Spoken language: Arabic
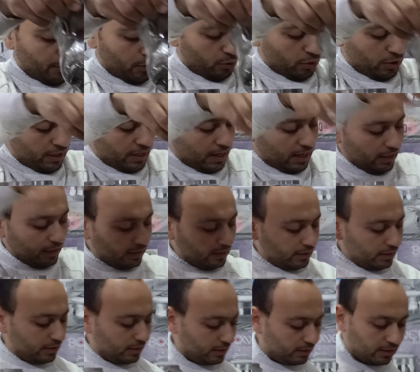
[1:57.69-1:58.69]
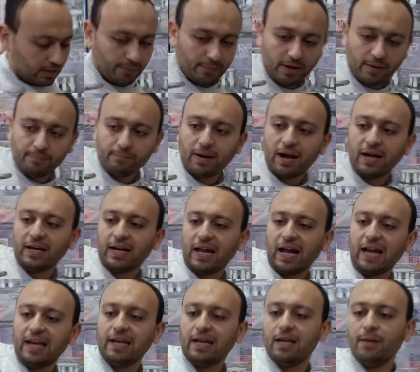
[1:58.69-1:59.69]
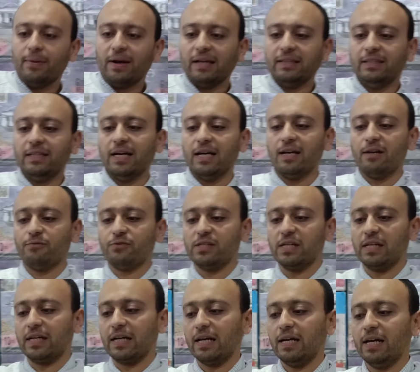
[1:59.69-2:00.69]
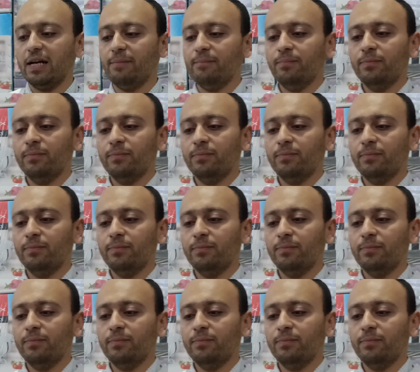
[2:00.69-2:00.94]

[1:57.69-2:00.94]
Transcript: قلنا تمام معانا الحله اللي بعديها نفس الكلام